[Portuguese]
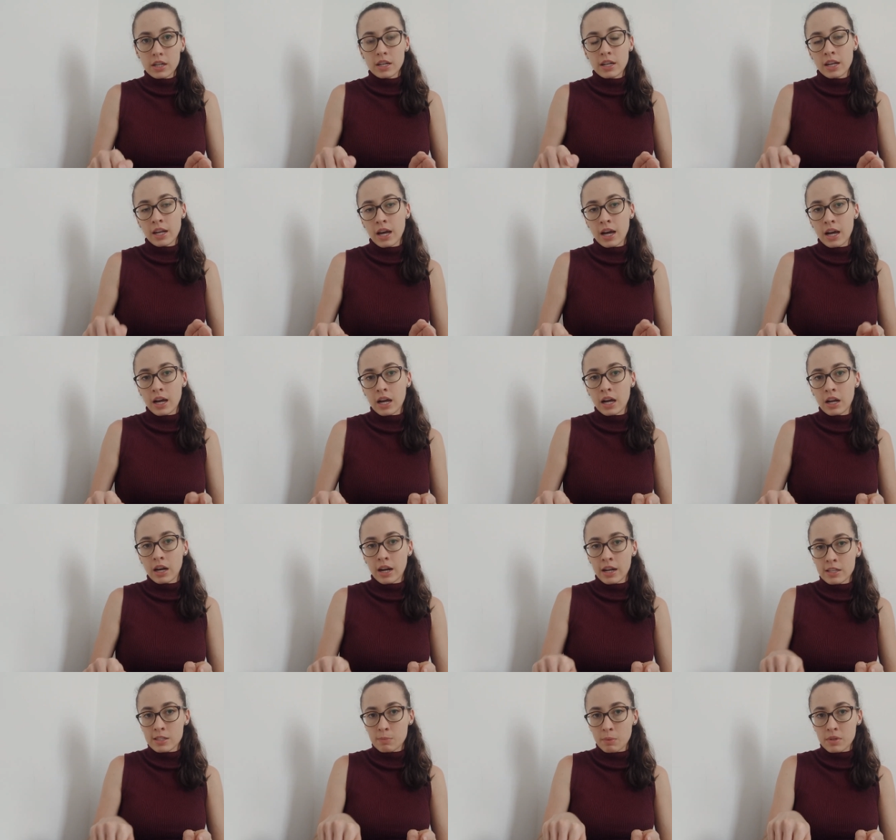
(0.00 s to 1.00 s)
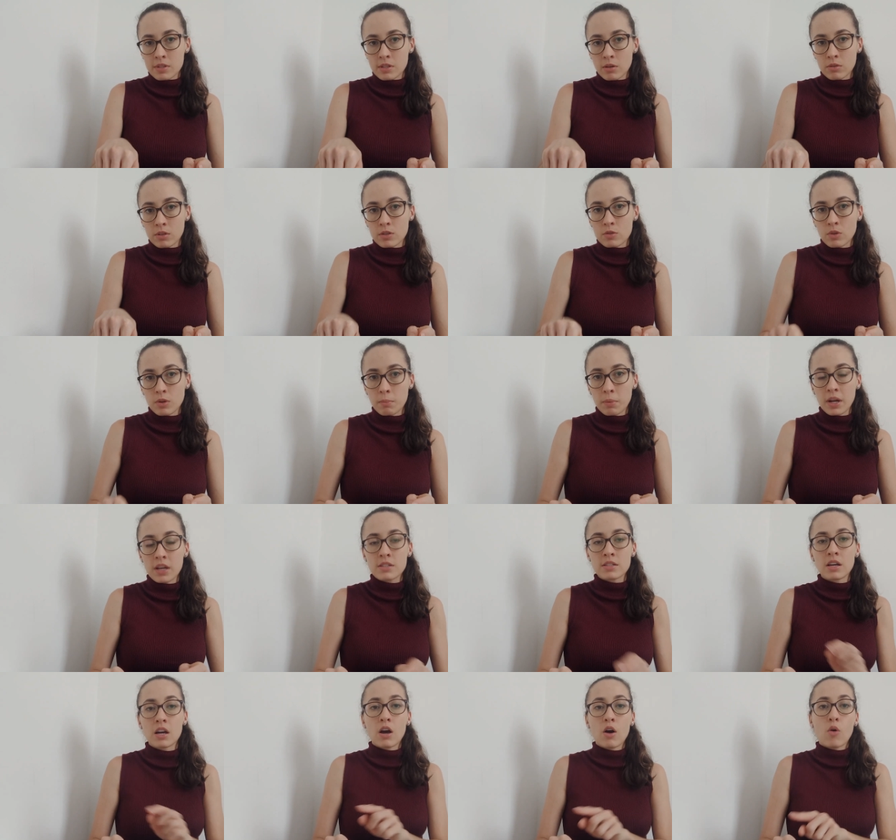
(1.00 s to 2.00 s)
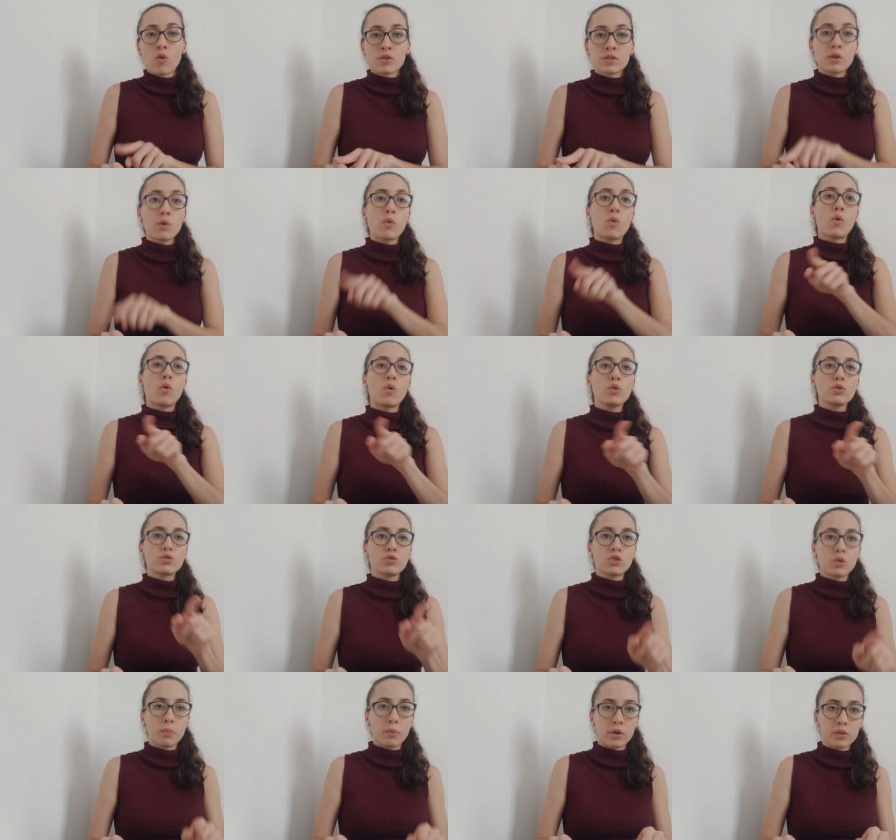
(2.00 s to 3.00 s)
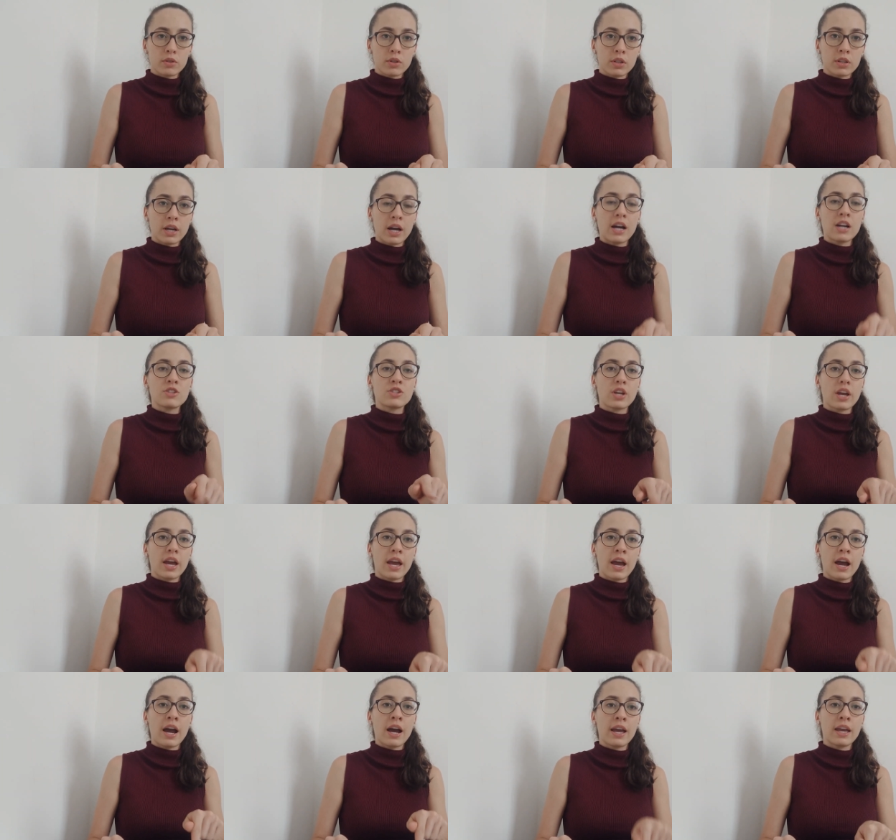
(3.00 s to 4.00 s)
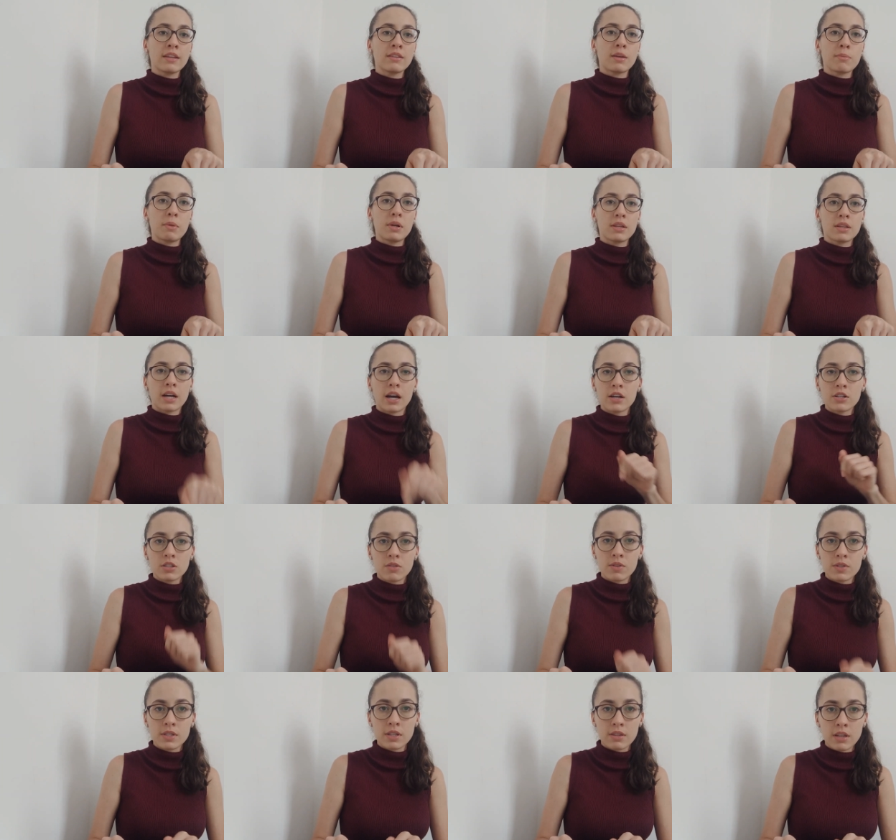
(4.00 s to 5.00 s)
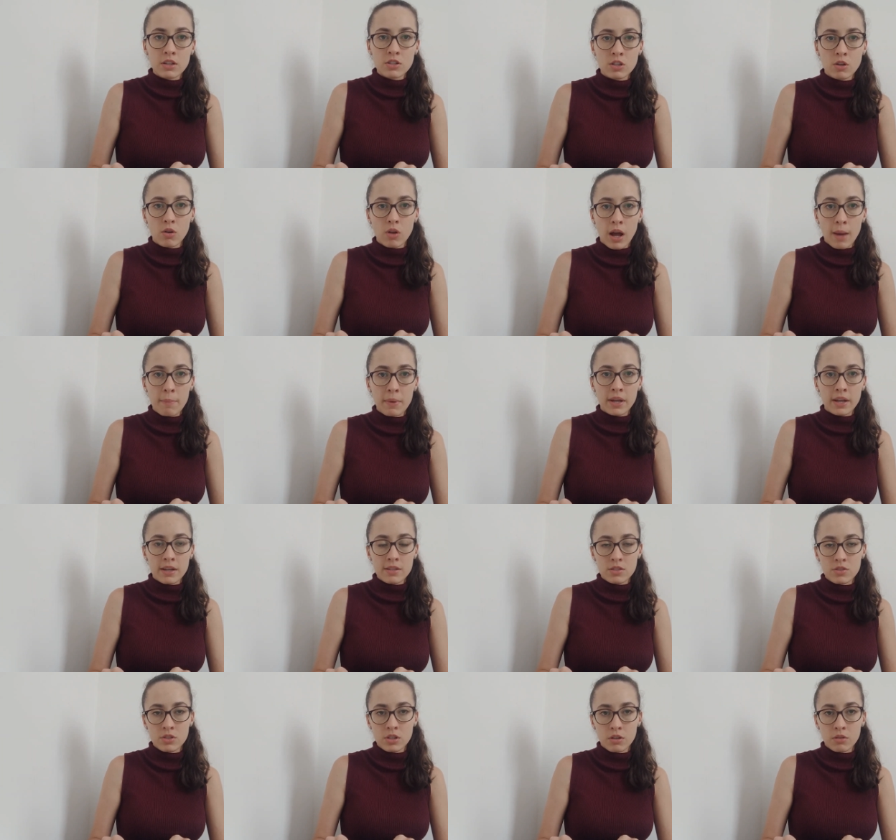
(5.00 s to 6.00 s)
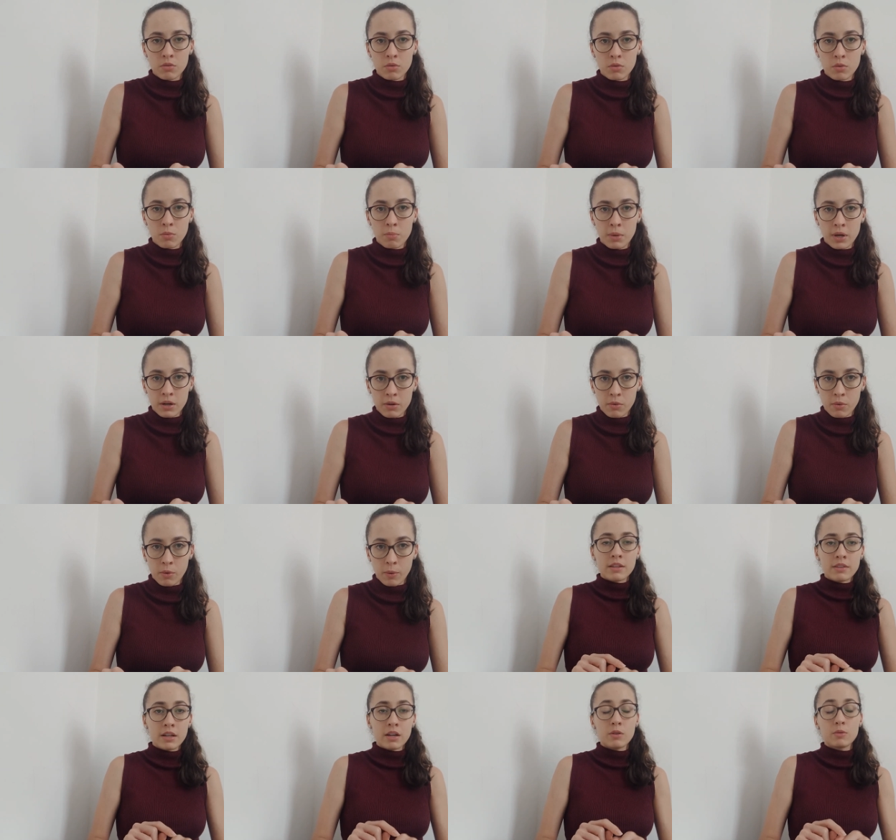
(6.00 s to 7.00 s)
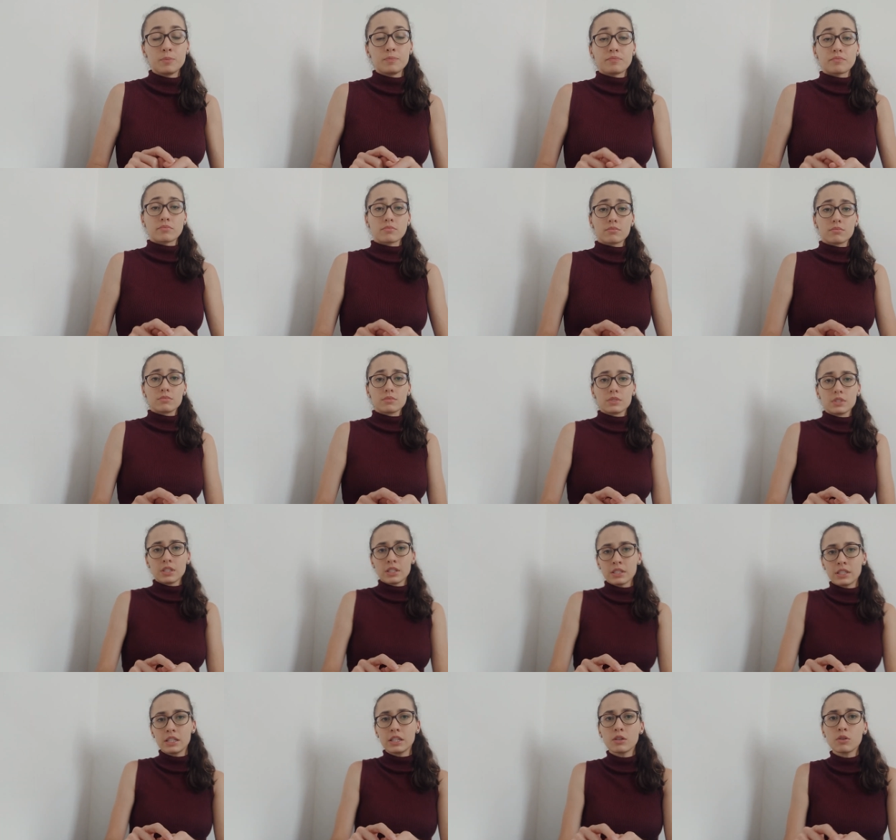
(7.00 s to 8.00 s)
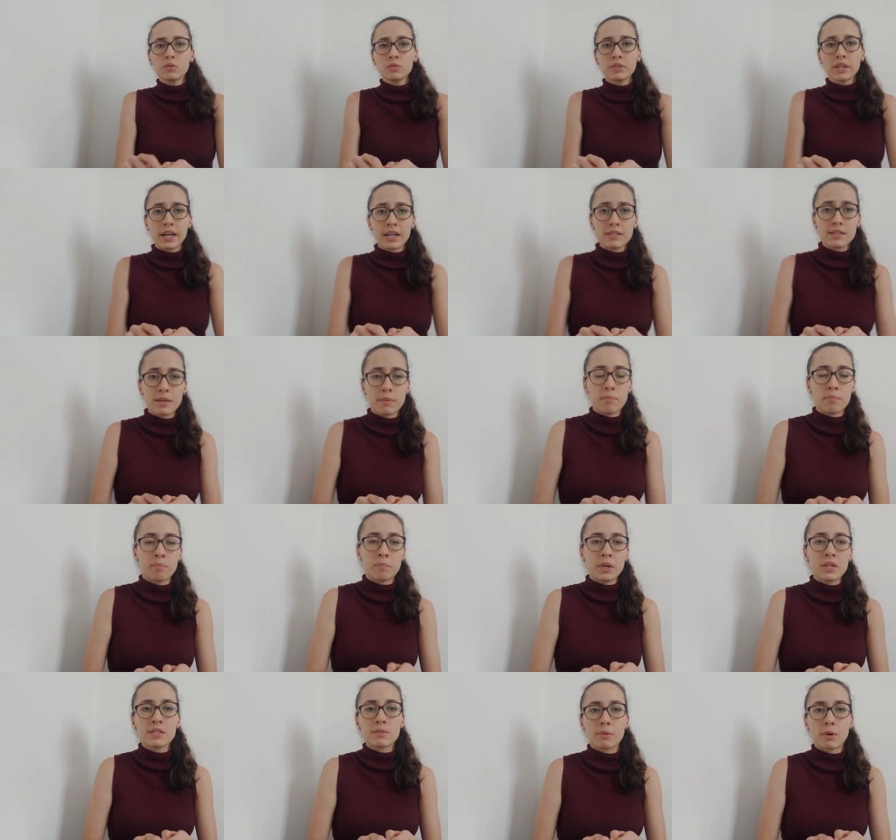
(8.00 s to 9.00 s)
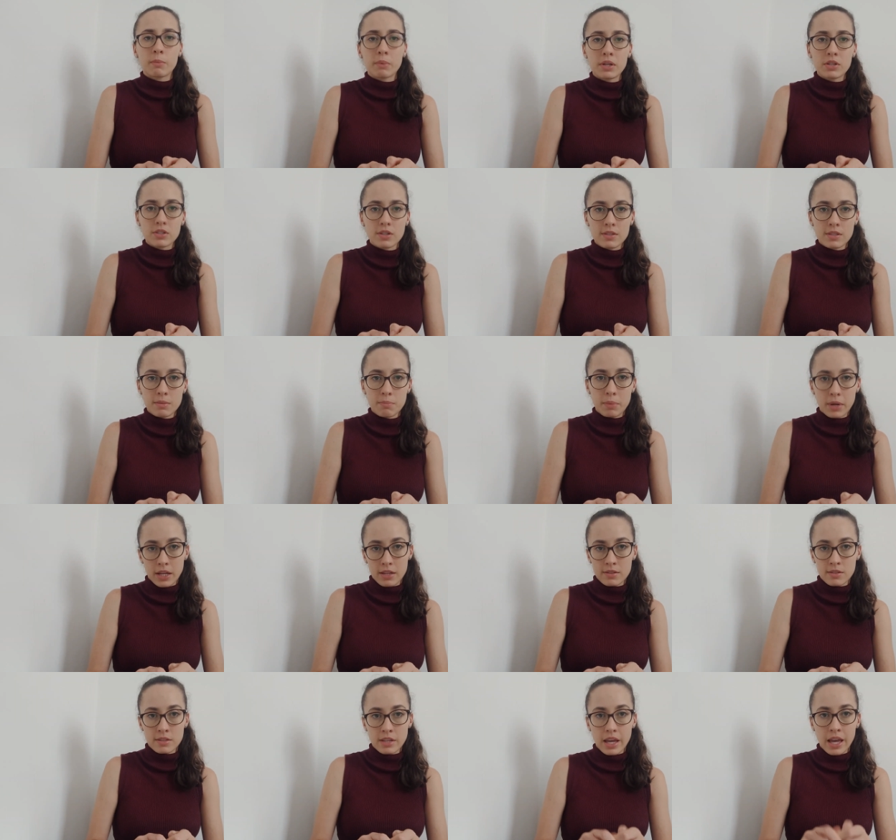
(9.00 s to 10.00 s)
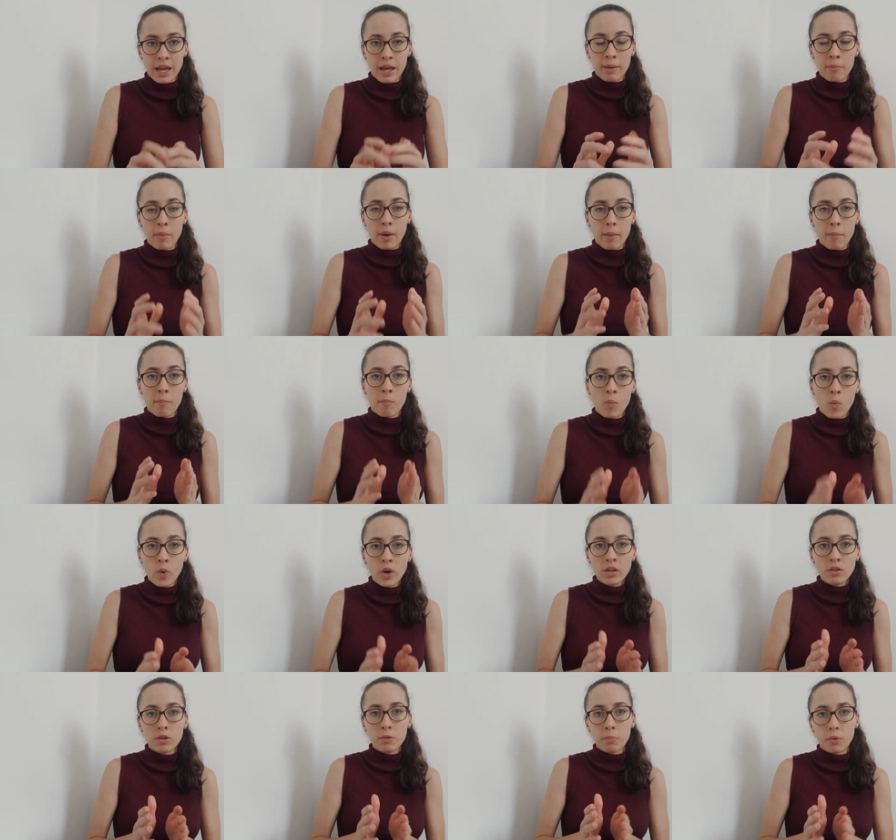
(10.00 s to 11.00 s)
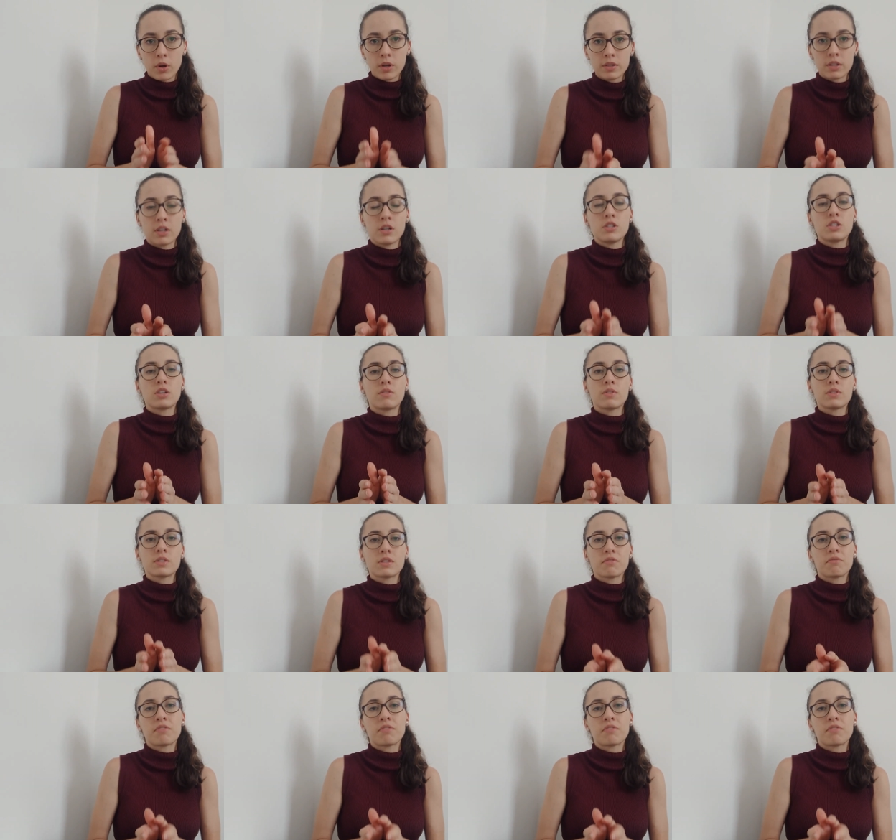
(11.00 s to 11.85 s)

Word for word: na, na, expansão da sua empresa, o seu custo de oportunidade é a rentabilidade que você tem de aplicar esse dinheiro no banco. Então, que, que acontece, principalmente nas empresas? É muito importante que você